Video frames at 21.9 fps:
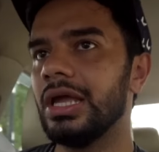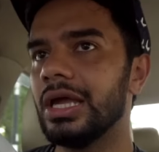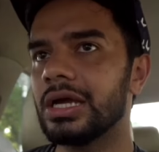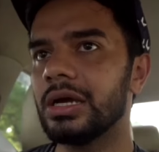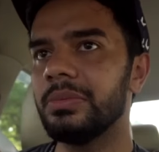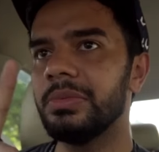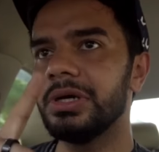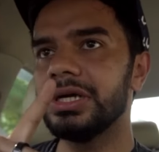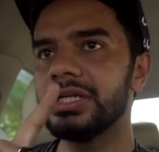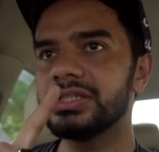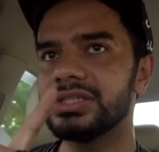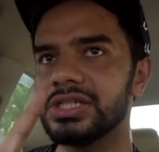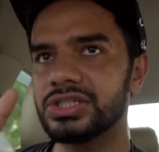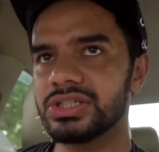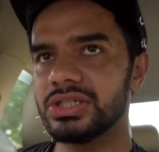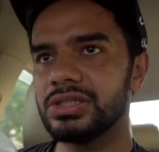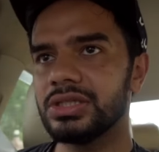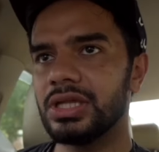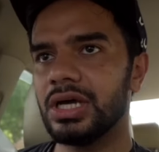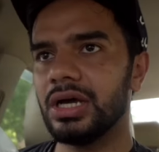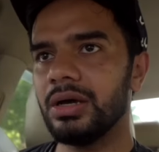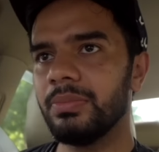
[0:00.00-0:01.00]
एक कमेटी
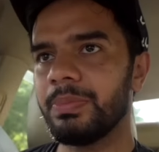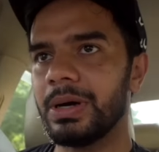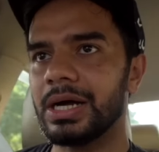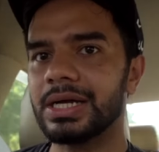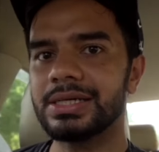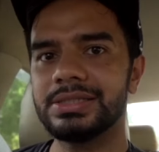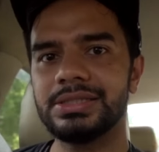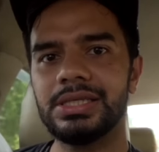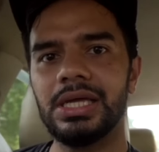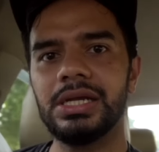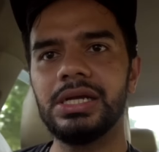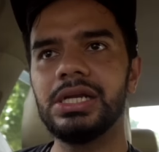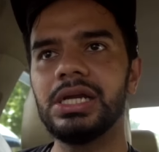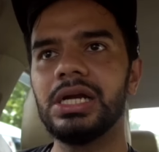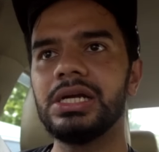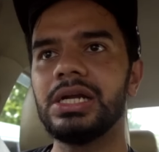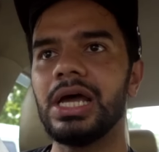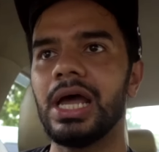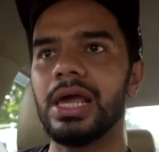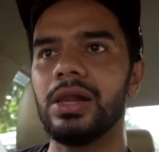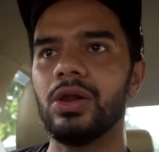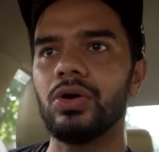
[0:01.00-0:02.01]
सेशन था पाकिस्तान इंडिया
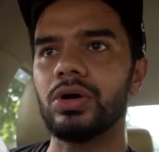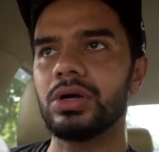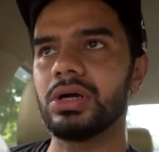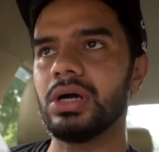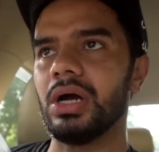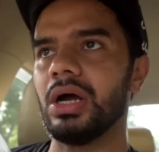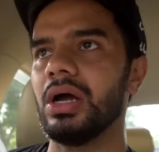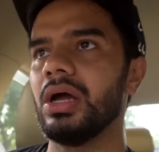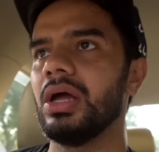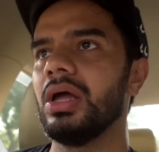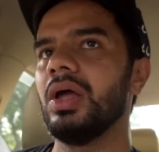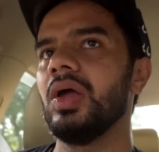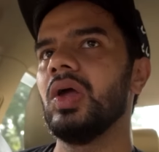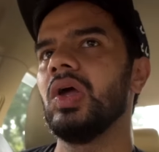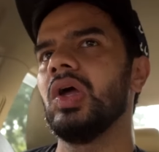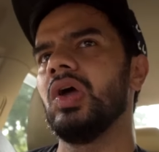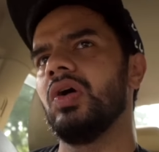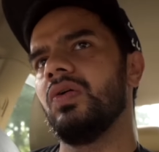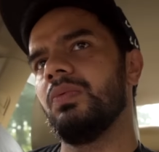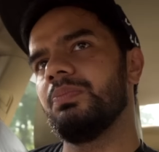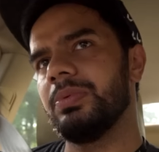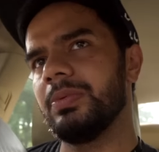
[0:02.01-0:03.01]
डायलॉग का
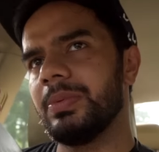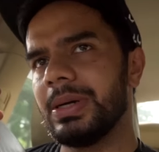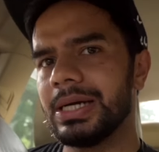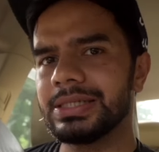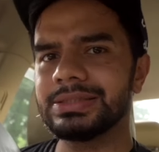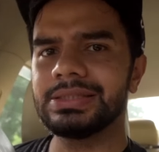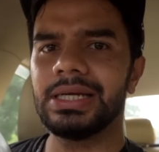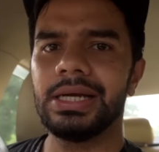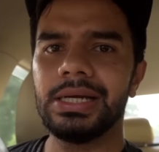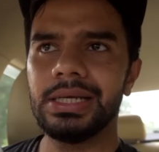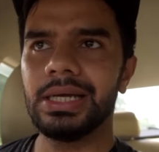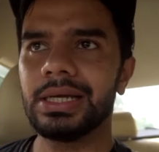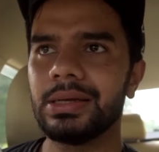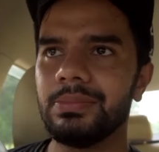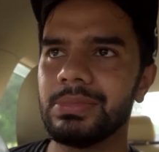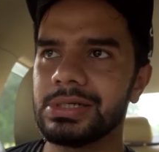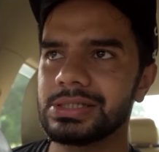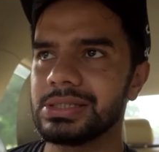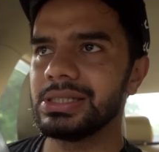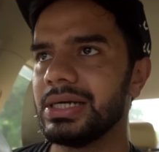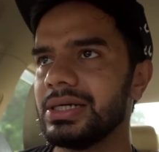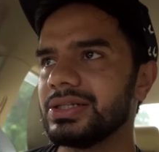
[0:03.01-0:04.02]
तो पाकिस्तान इंडिया के
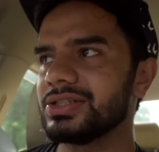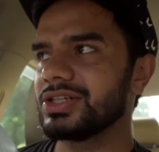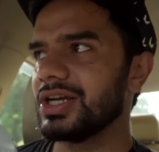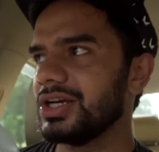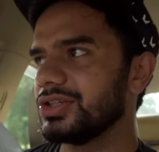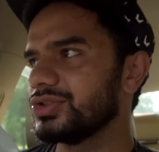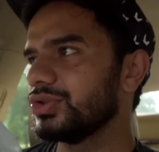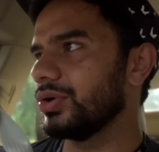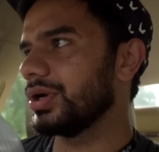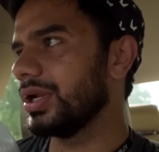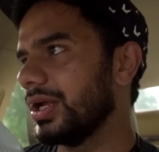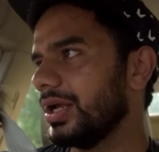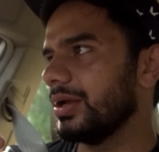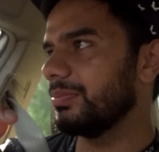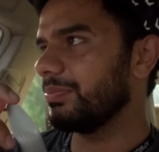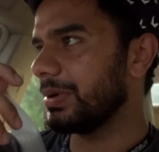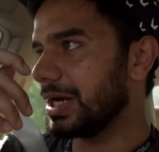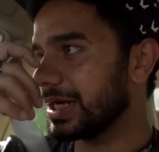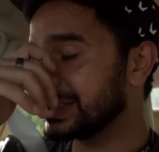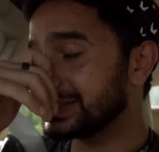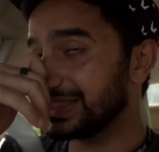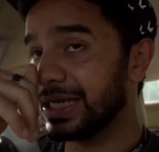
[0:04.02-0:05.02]
मसले डिस्कस हो रहे हैं
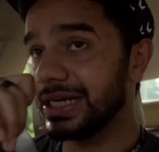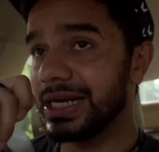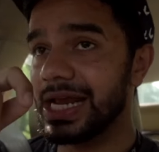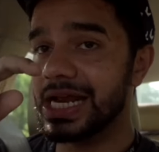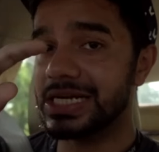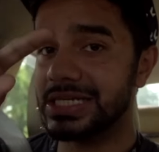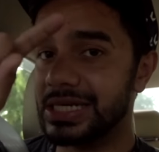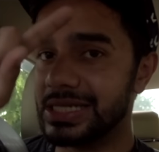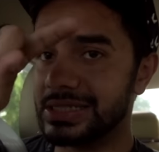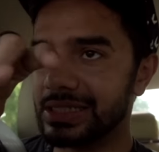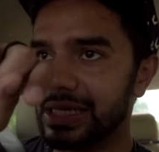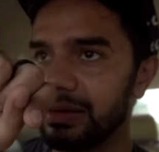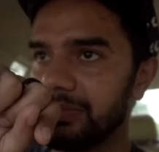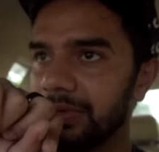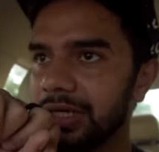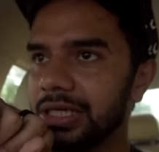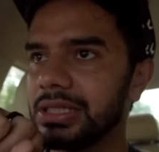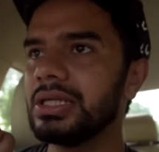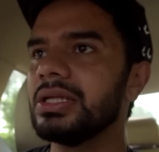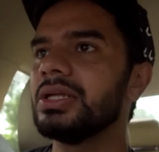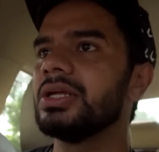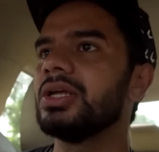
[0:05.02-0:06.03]
पाकिस्तान नेशनल
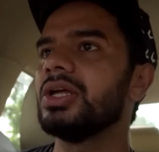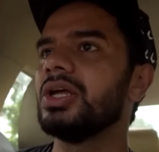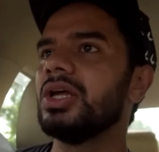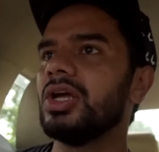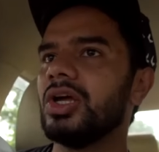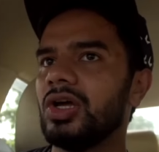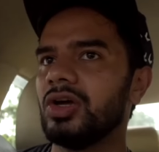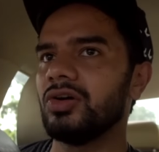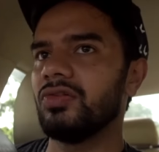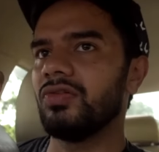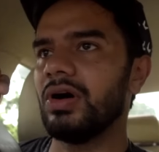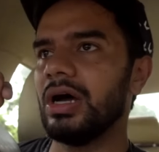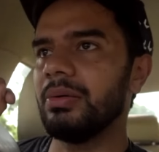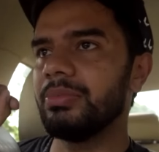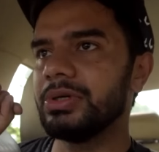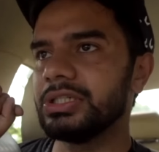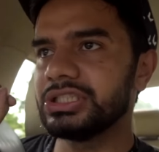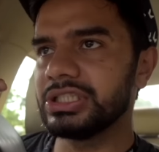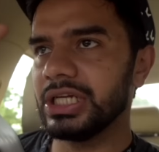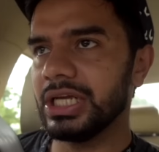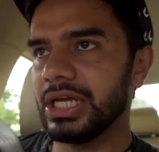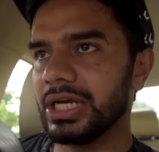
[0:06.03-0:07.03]
असम्बली थी वहाँ
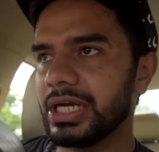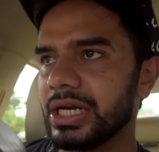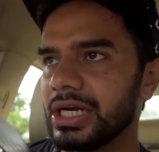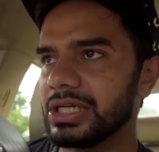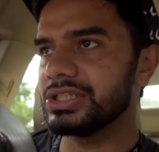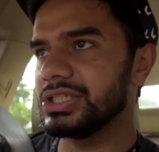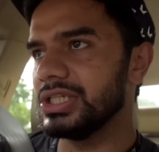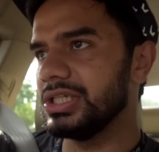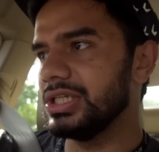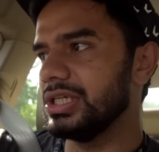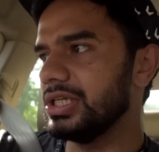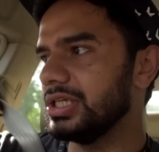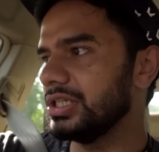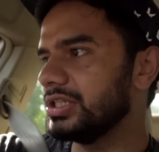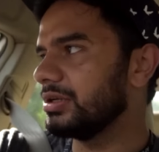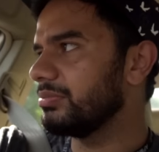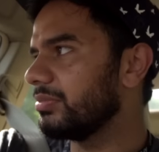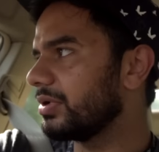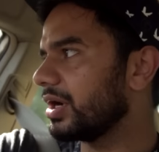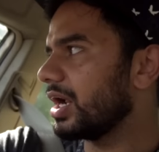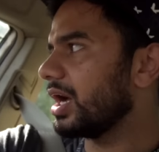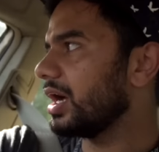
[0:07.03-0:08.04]
पे शेख रशीद
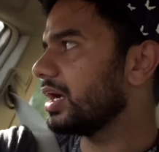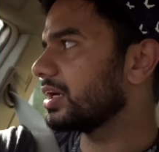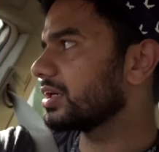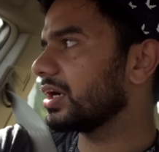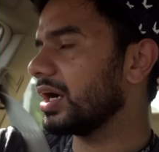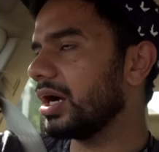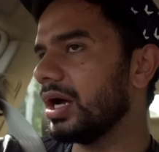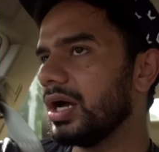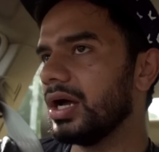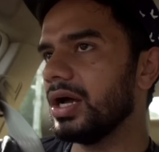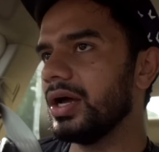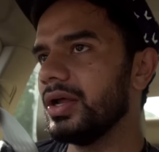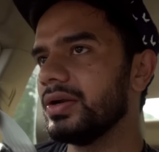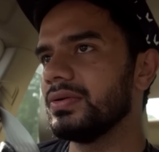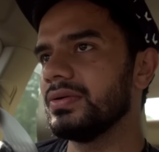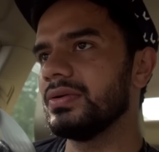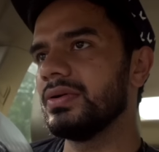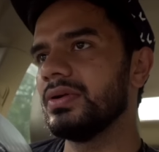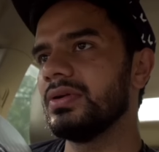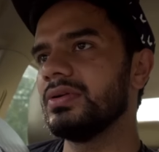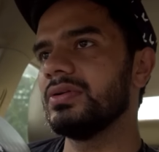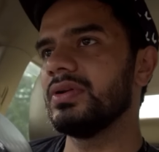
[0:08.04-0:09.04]
इमरान खान
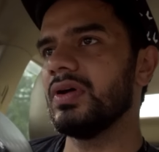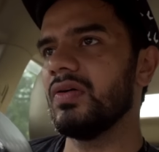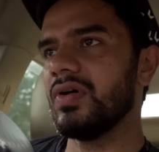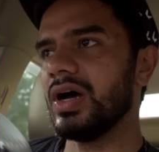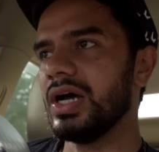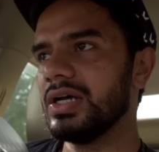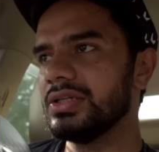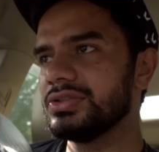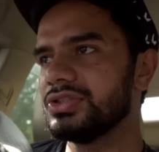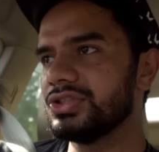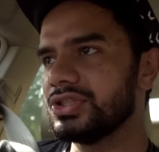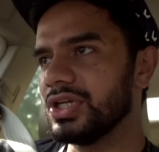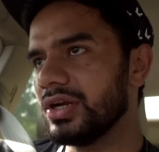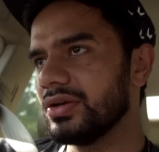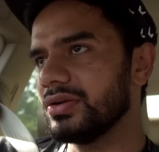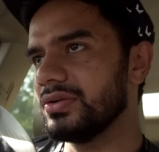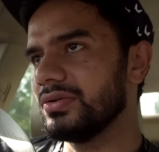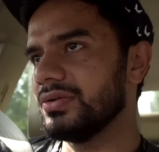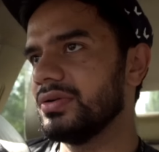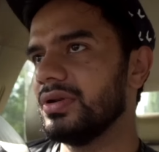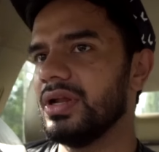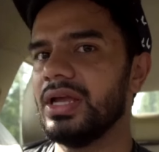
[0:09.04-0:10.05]
नवाज
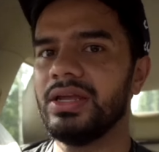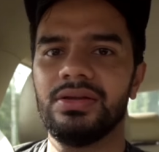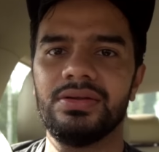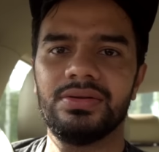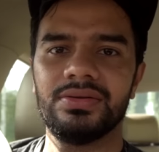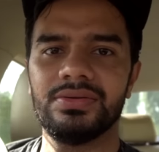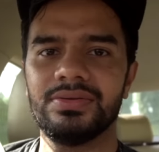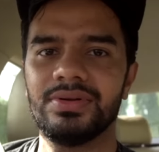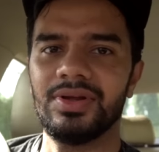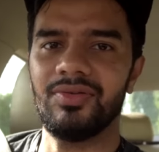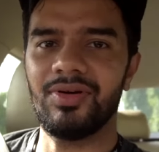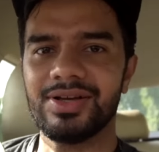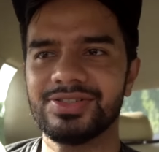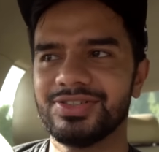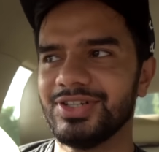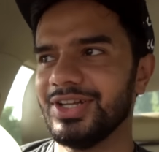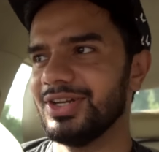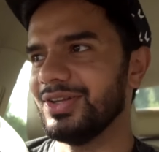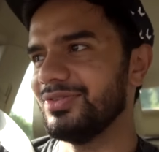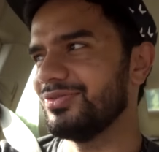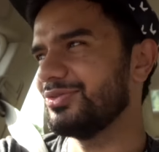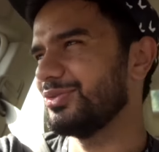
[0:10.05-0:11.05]
शरीफ नहीं नवाज
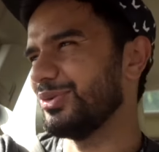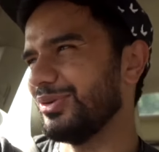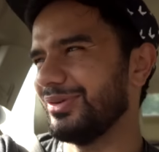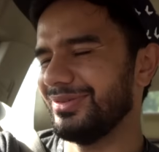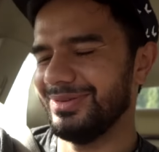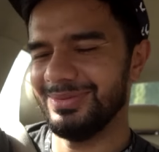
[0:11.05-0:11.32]
शरीफ तो